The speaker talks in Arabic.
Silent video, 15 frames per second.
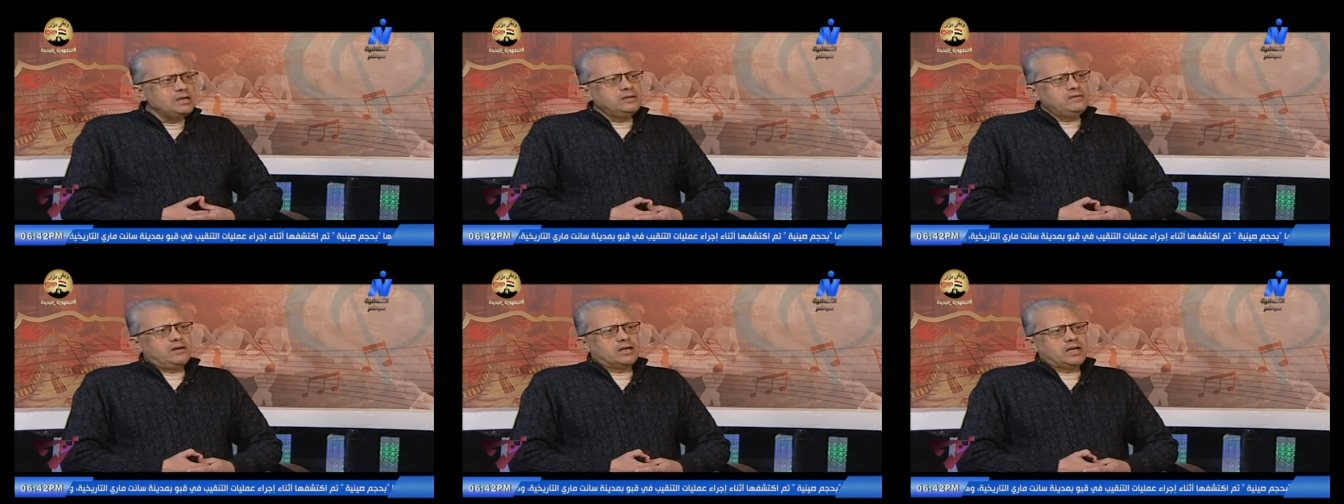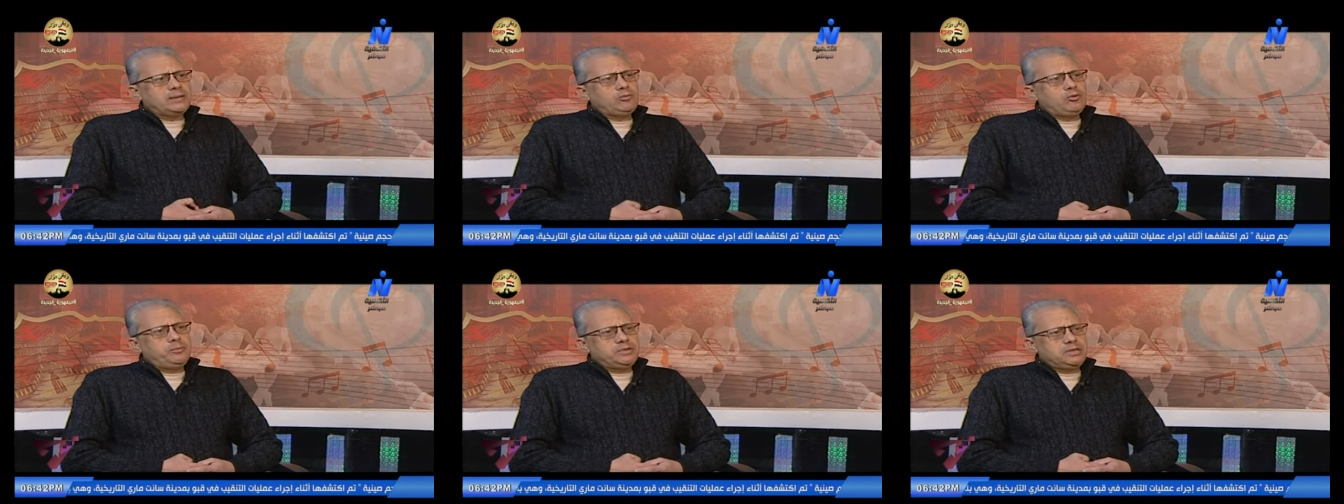
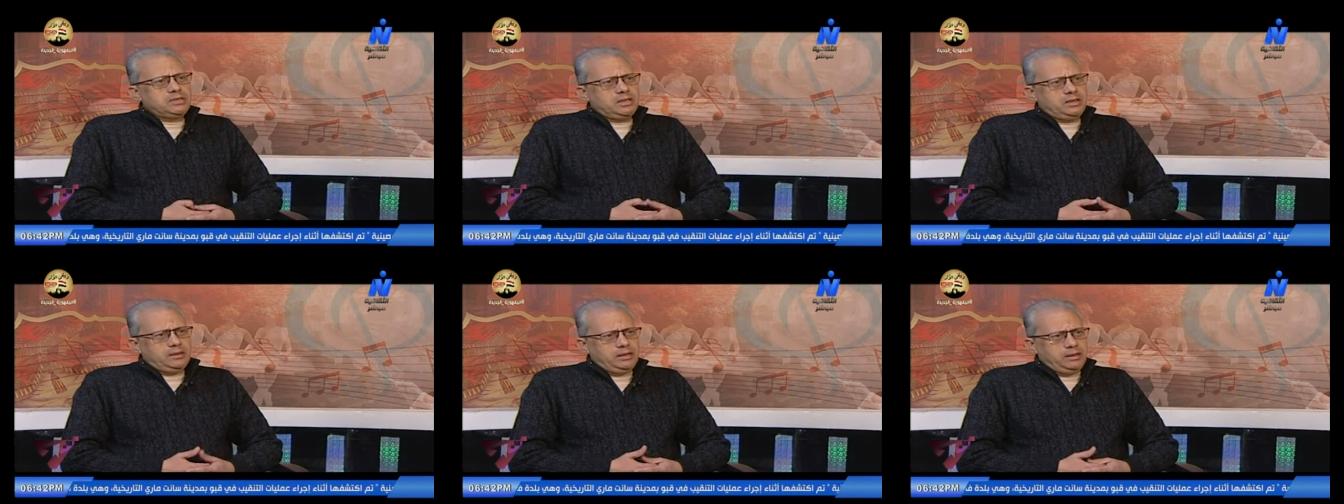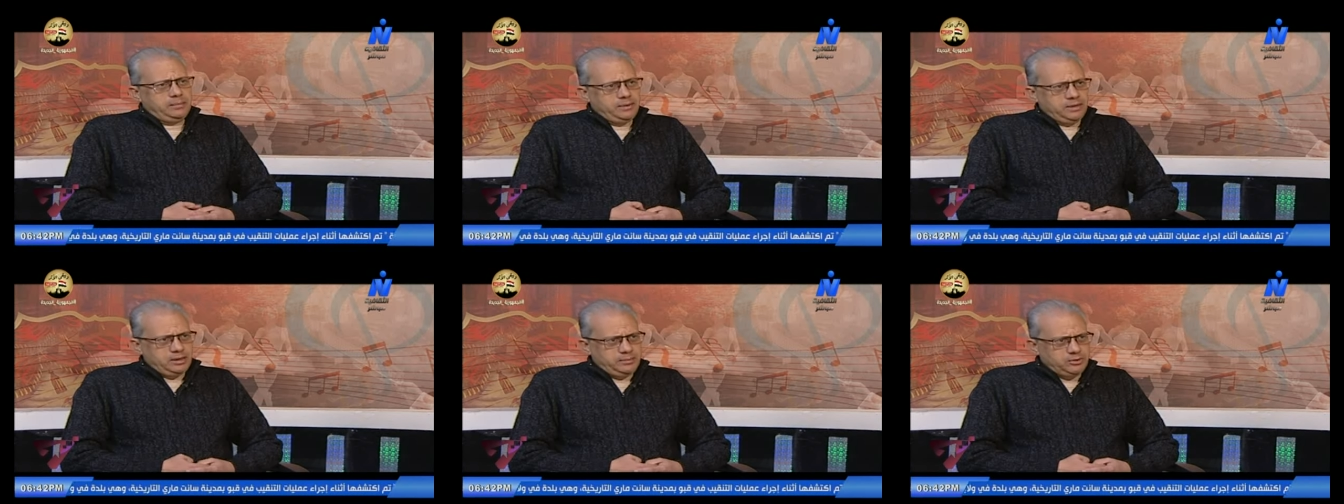فقاموا
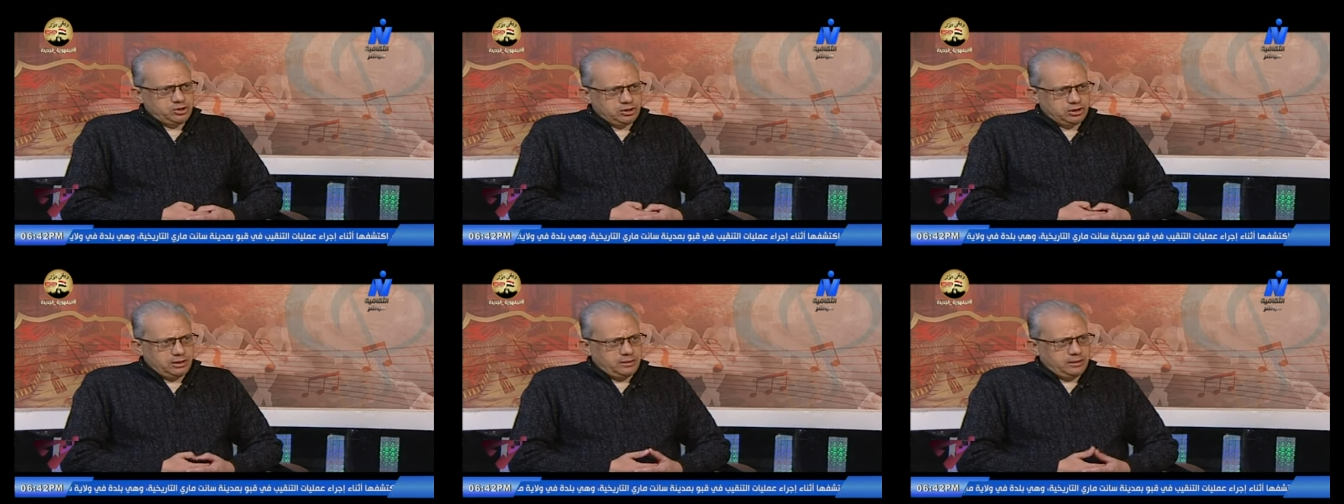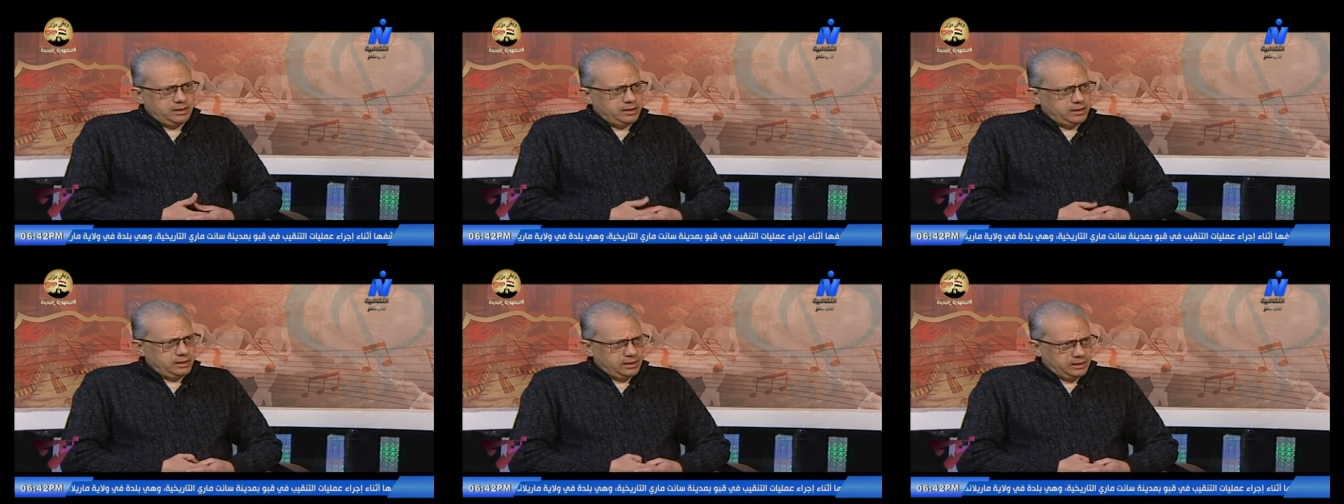بشراء
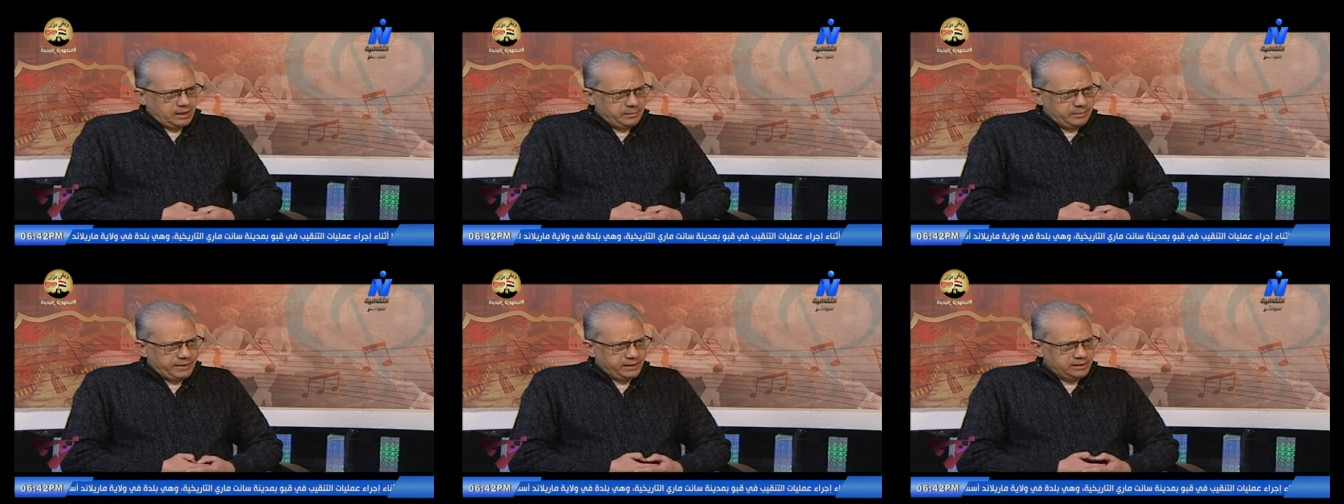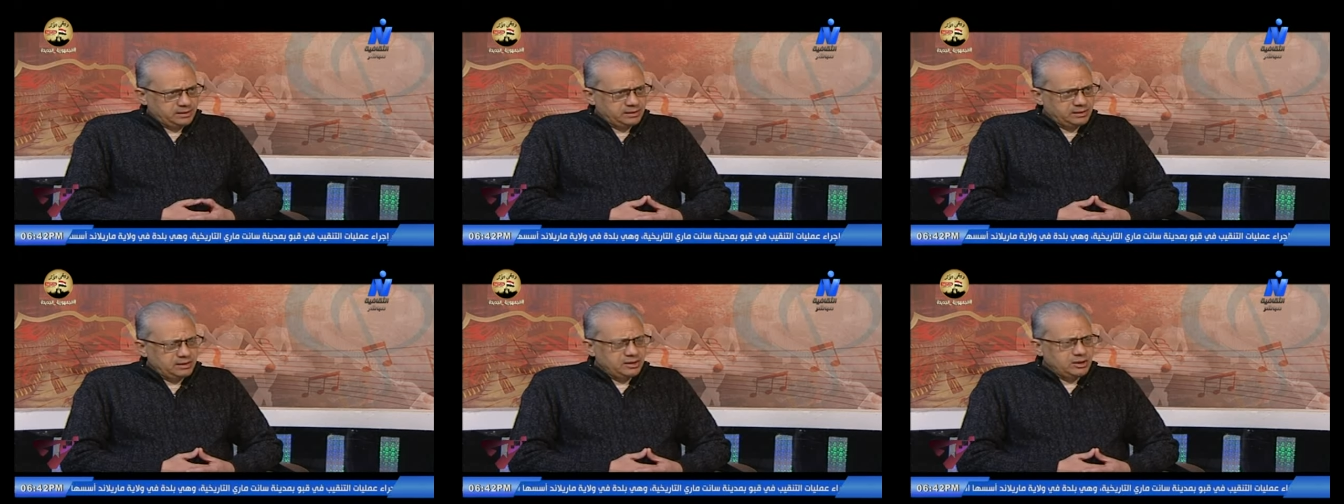آه،
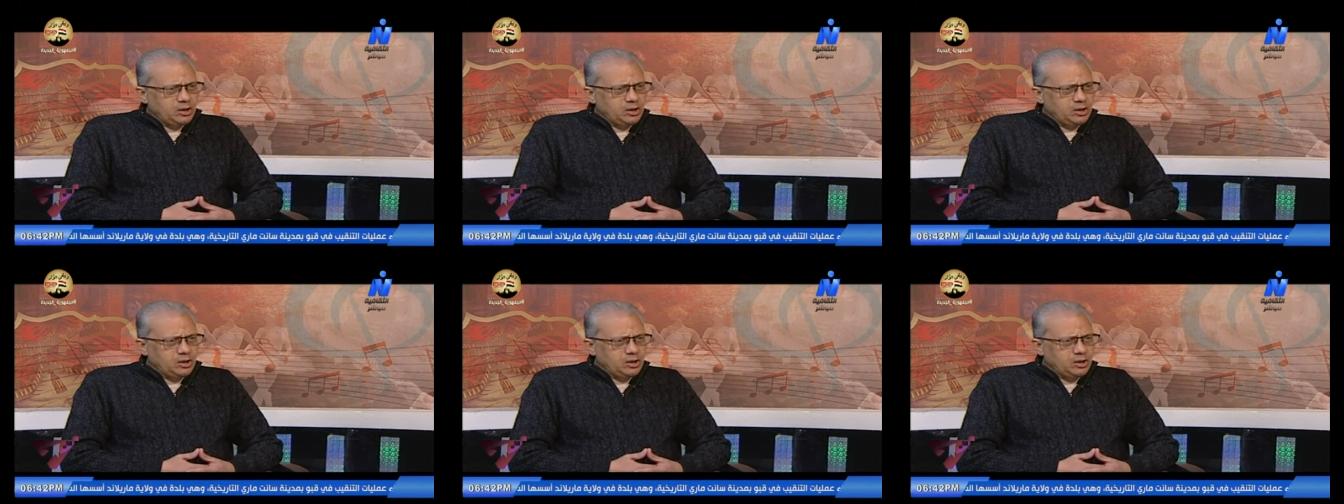كاميرات